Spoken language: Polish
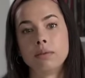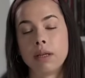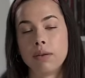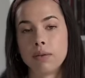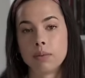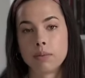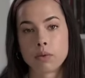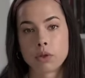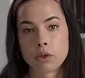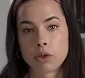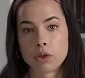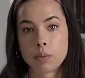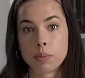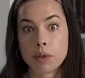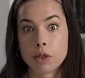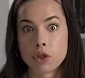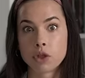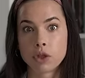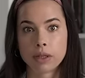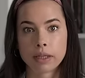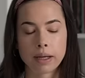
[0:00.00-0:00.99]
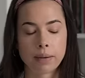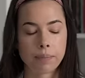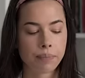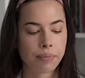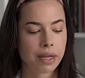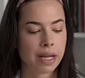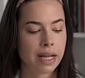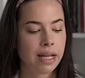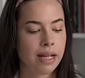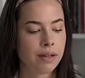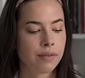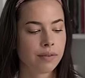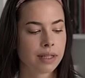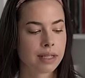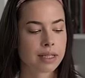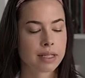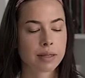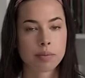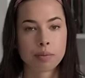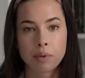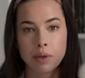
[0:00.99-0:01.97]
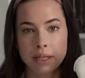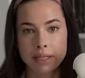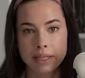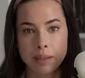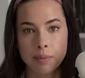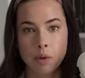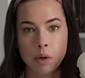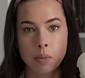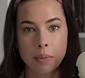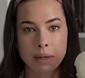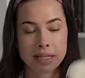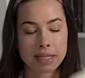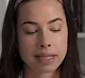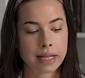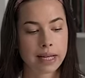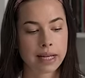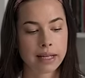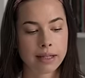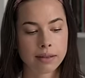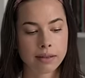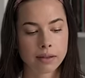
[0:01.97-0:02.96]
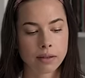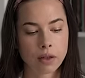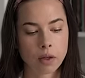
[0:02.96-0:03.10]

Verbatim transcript: nie wiem, coś sobie czyta. Więc polecam opaskę.